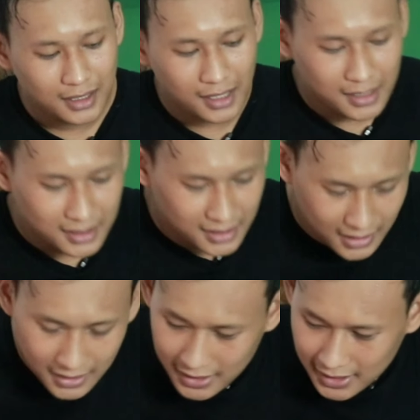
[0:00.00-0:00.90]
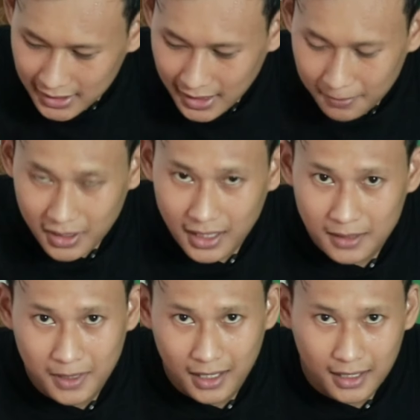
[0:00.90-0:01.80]
dari segi tampilan
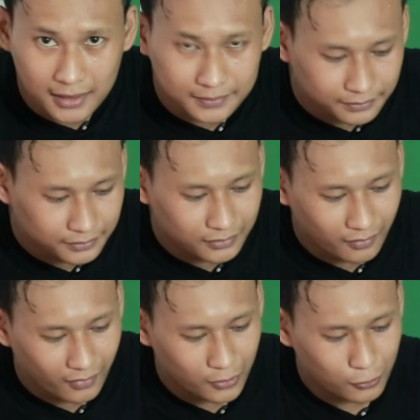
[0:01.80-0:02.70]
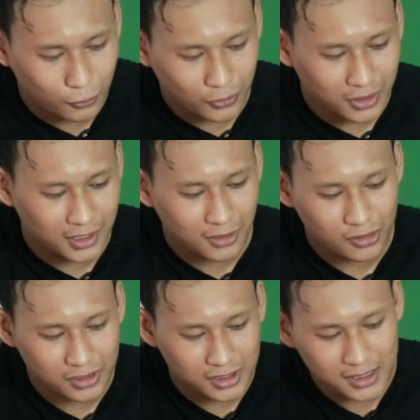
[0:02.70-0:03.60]
di belakang untuk titik
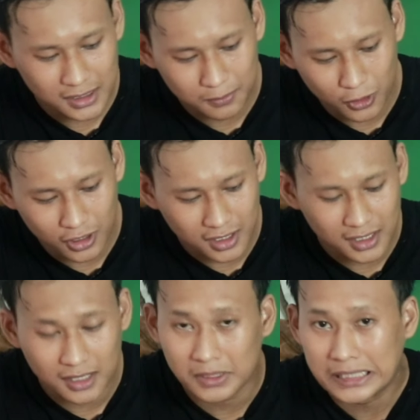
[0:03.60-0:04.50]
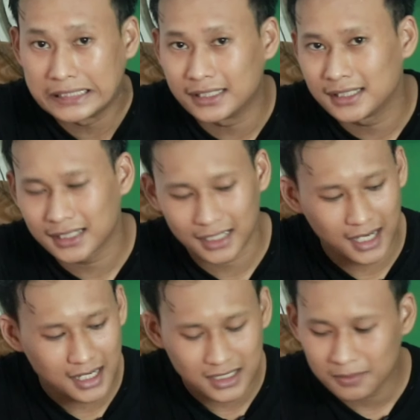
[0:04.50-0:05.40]
kurs ini spoilernya lebih
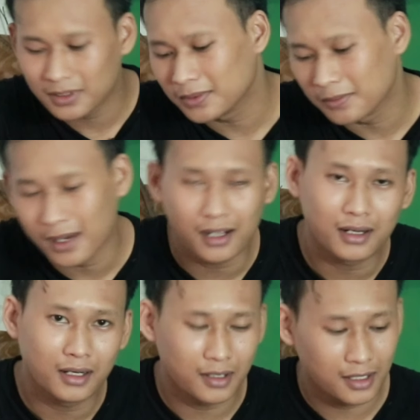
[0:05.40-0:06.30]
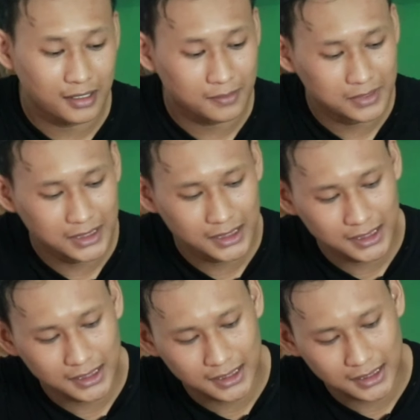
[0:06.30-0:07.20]
lancip lebih bak
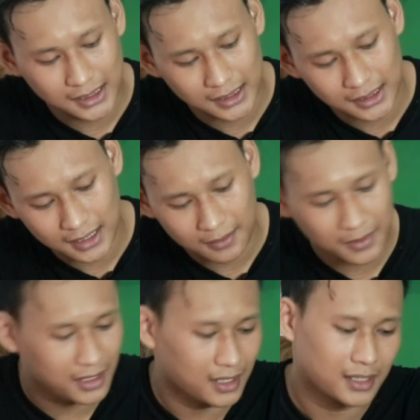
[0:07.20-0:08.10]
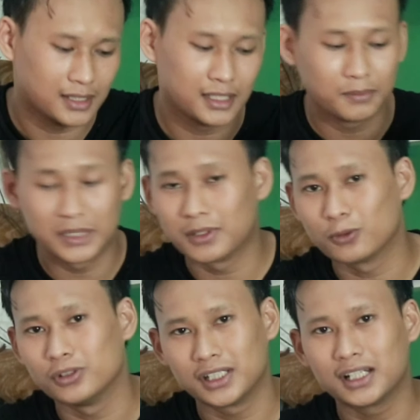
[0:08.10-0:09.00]
lebih apa ya lebih
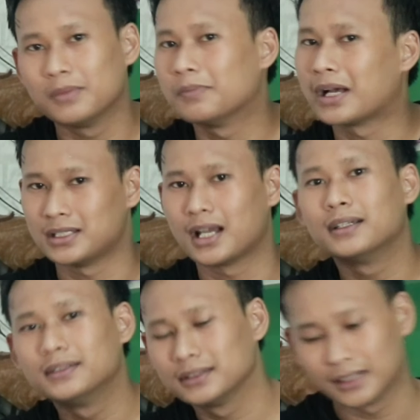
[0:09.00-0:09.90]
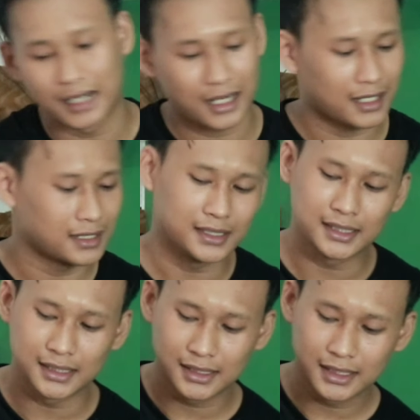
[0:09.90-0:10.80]
meruncing lebih panjang sedangkan
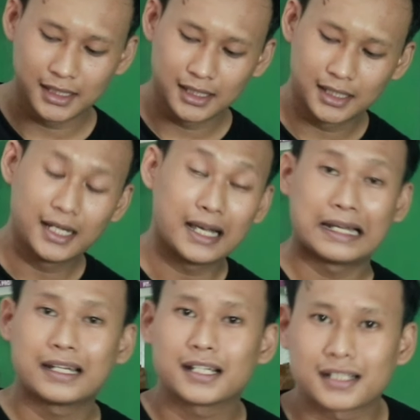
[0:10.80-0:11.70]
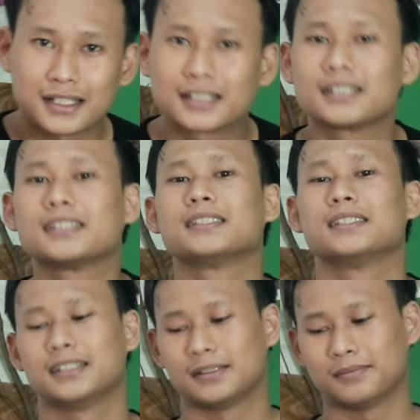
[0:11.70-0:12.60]
di enek race
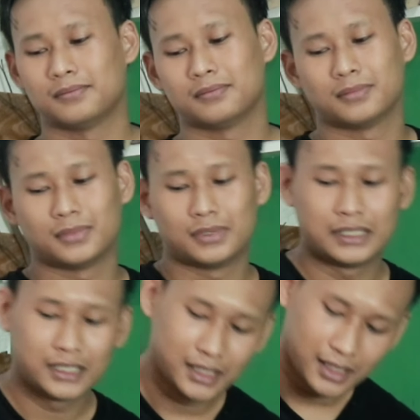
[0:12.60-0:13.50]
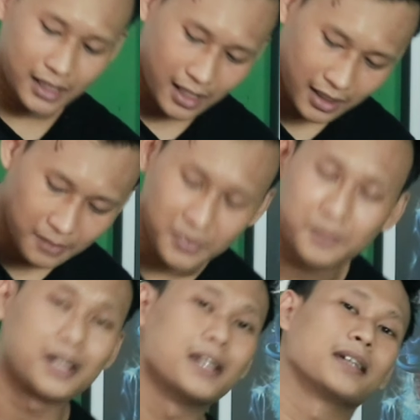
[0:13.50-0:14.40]
agak lebih
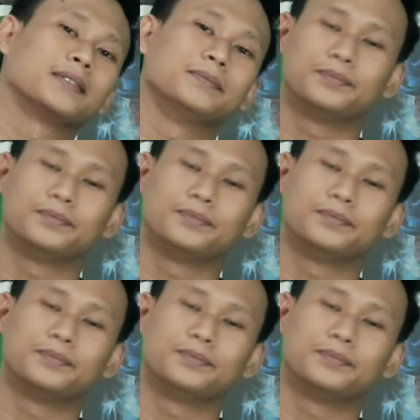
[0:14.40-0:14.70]
pendek